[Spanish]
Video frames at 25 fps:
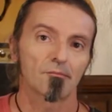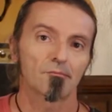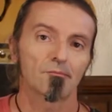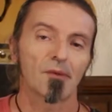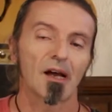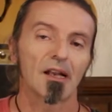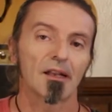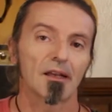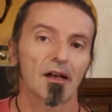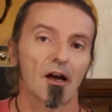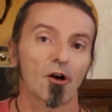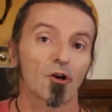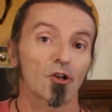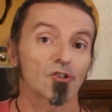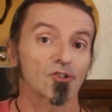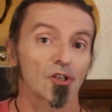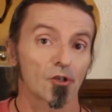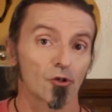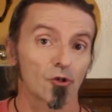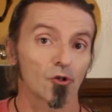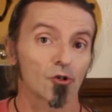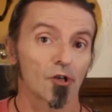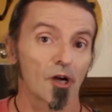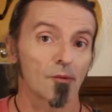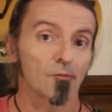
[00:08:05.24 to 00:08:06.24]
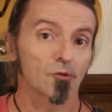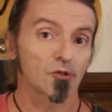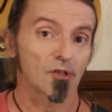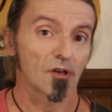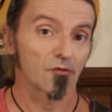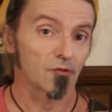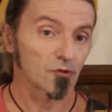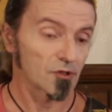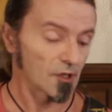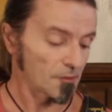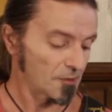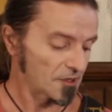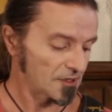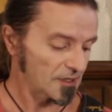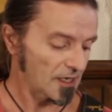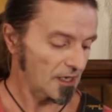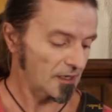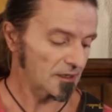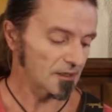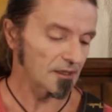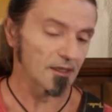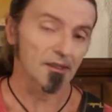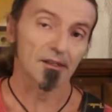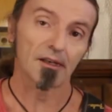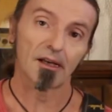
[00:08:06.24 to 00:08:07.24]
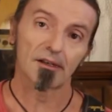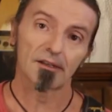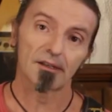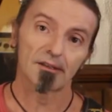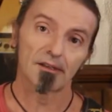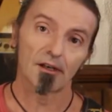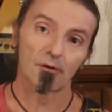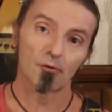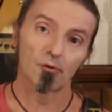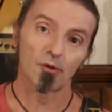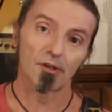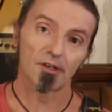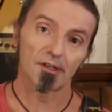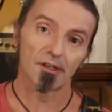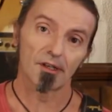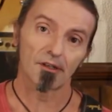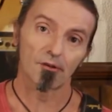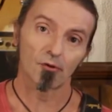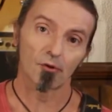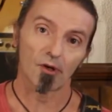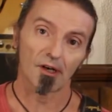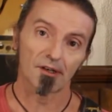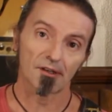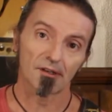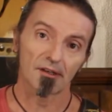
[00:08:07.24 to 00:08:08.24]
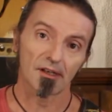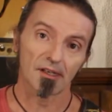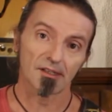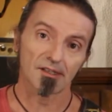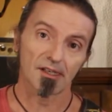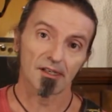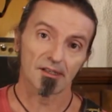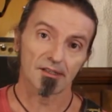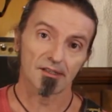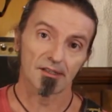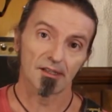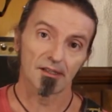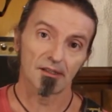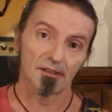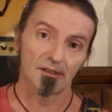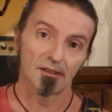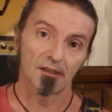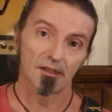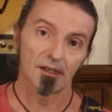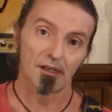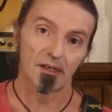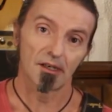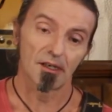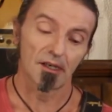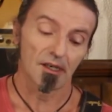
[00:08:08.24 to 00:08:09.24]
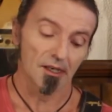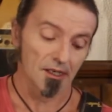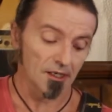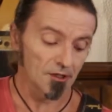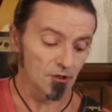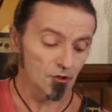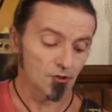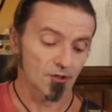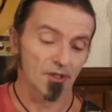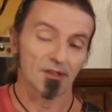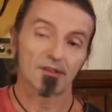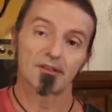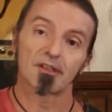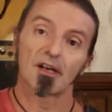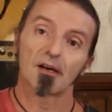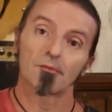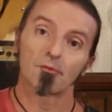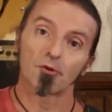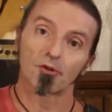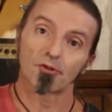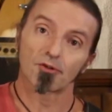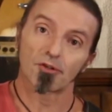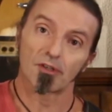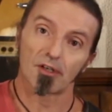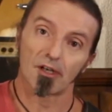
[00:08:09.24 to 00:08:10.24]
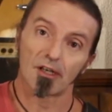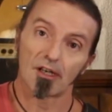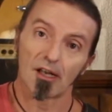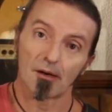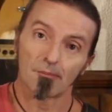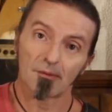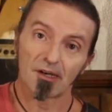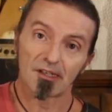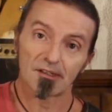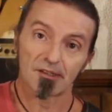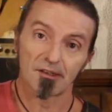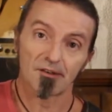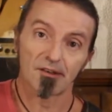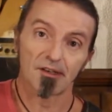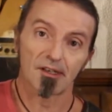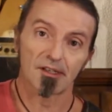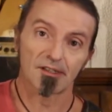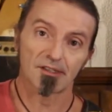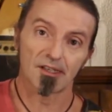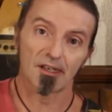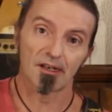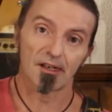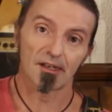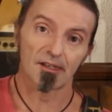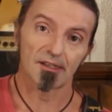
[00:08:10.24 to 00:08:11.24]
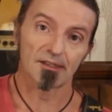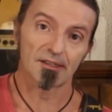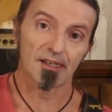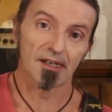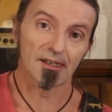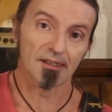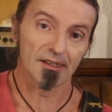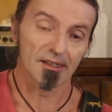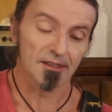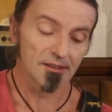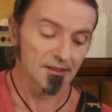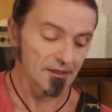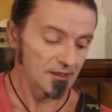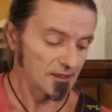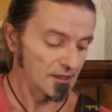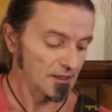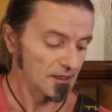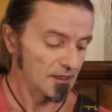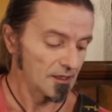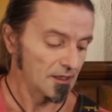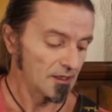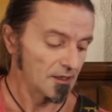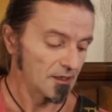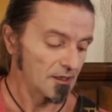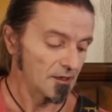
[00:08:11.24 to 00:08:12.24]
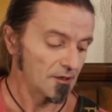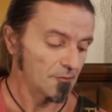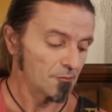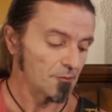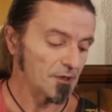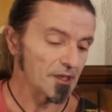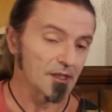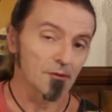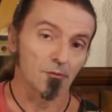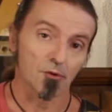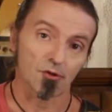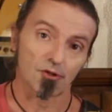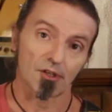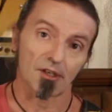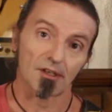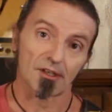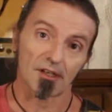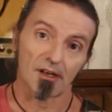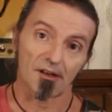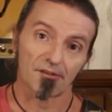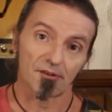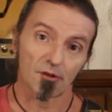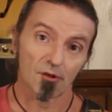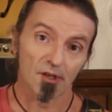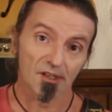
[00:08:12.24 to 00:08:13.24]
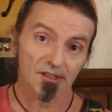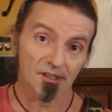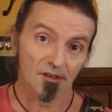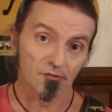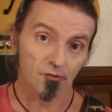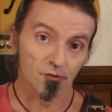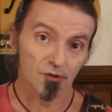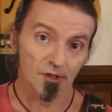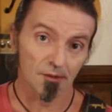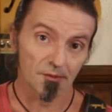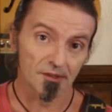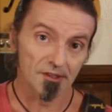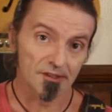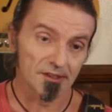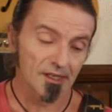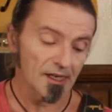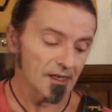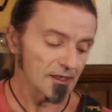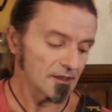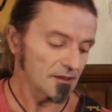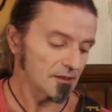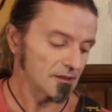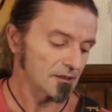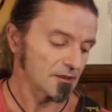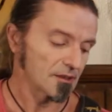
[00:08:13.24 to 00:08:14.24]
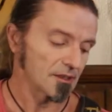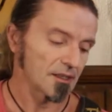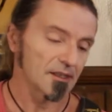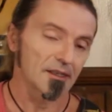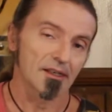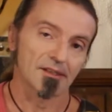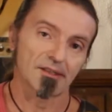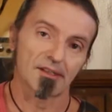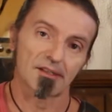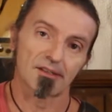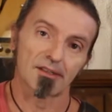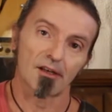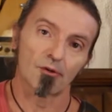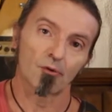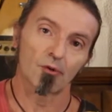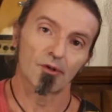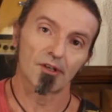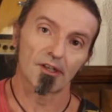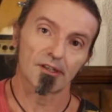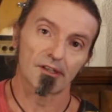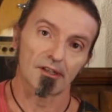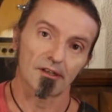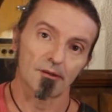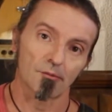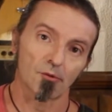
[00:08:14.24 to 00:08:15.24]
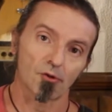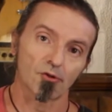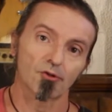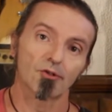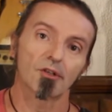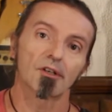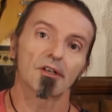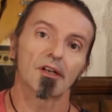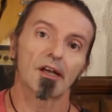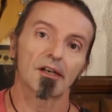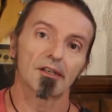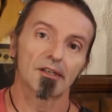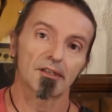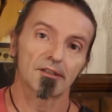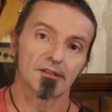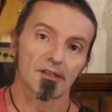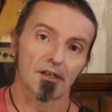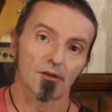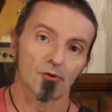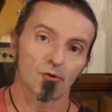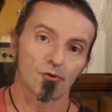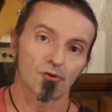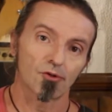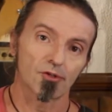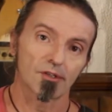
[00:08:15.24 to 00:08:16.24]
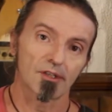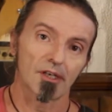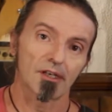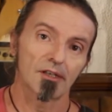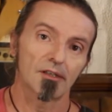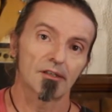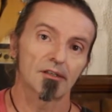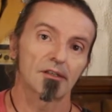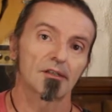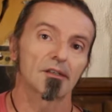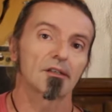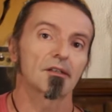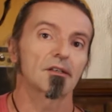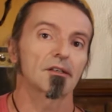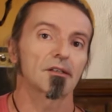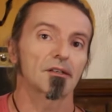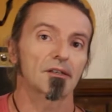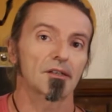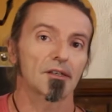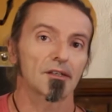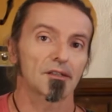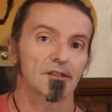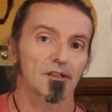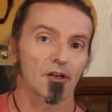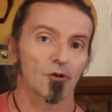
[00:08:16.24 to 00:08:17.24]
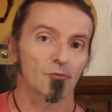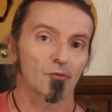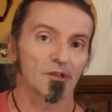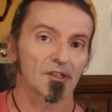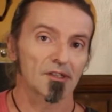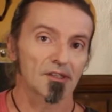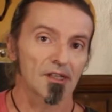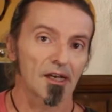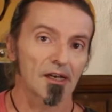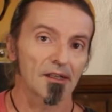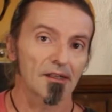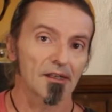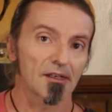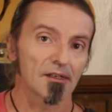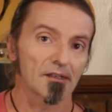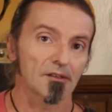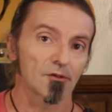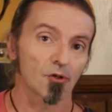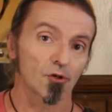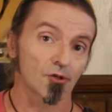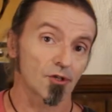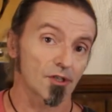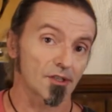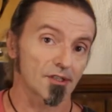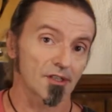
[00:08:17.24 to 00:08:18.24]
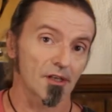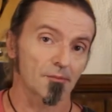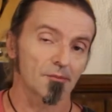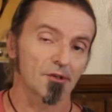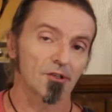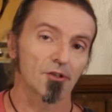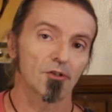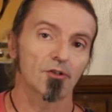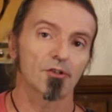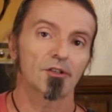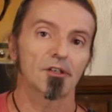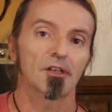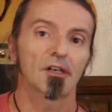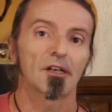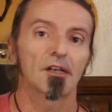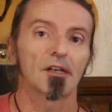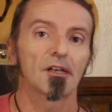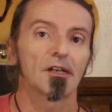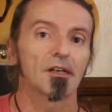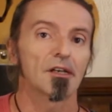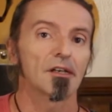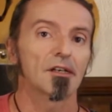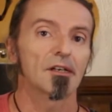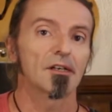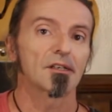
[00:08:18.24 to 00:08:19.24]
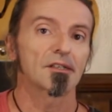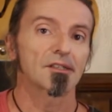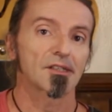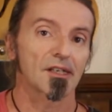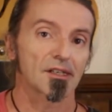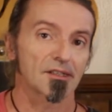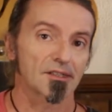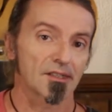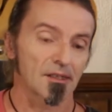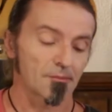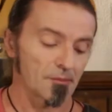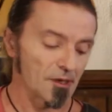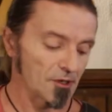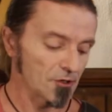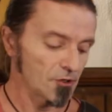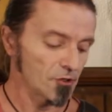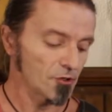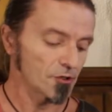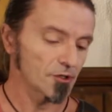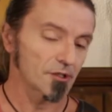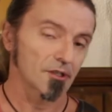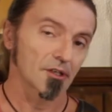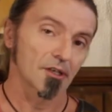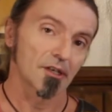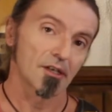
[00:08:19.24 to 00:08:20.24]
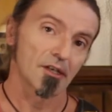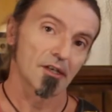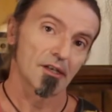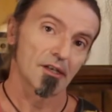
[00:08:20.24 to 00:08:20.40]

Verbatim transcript: Vale, ahora si colocamos la fundamental en la quinta cuerda en lugar de en la sexta y nos centramos en la parte derecha de la guitarra, veremos que en relación a esta fundamental, en la sexta cuerda tenemos la quinta justa, quinta aumentada o sexta menor, sexta mayor,